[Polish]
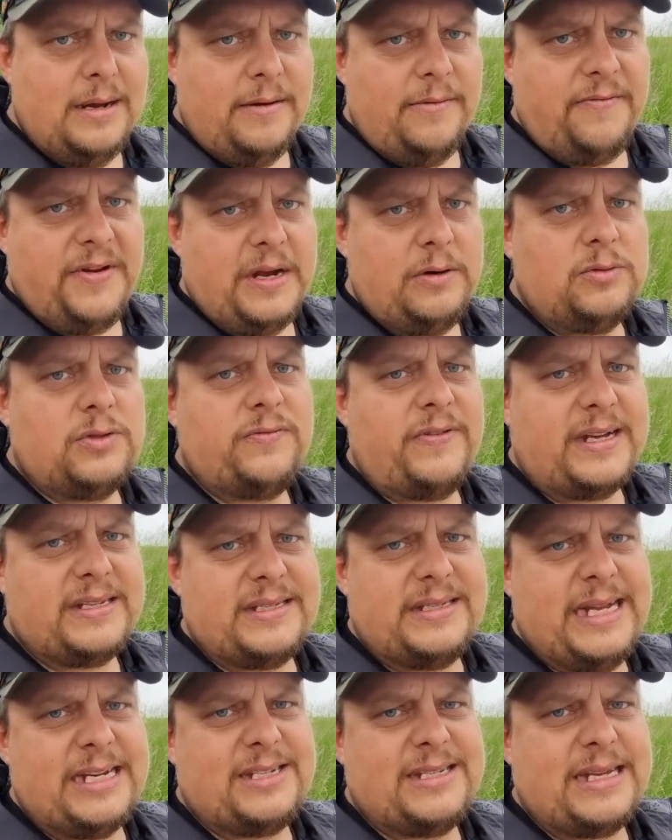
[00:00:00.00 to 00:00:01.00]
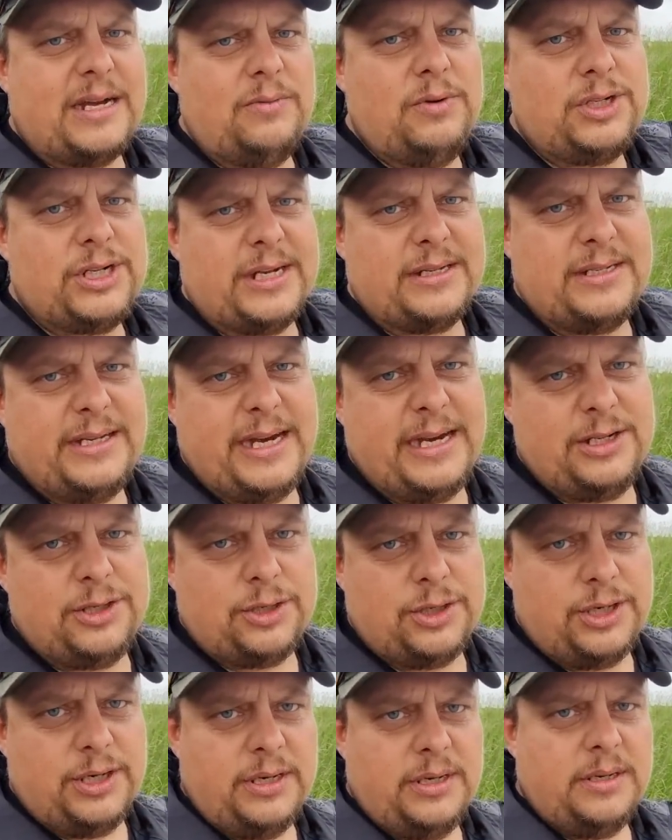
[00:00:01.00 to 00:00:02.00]
Wielu z Was też cały czas
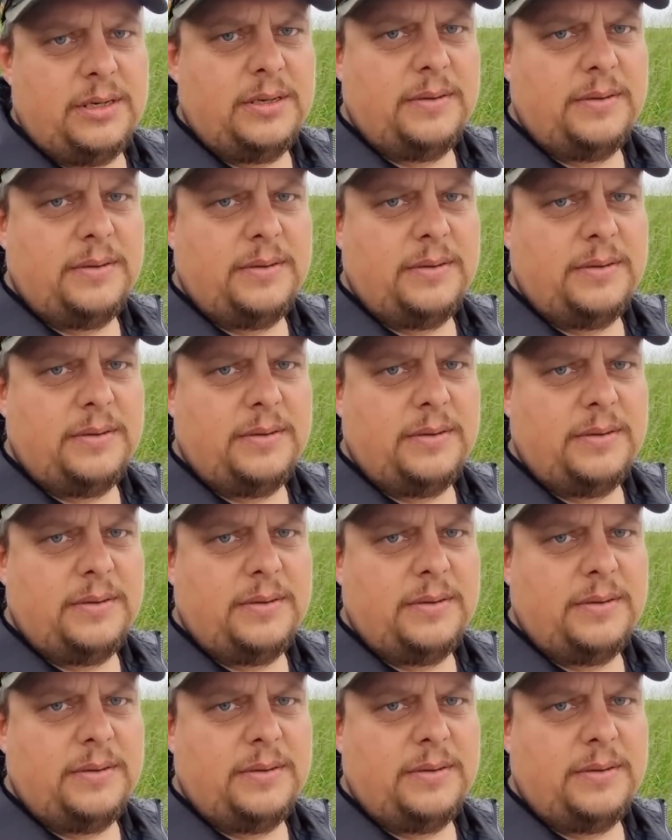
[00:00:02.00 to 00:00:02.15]
jeździ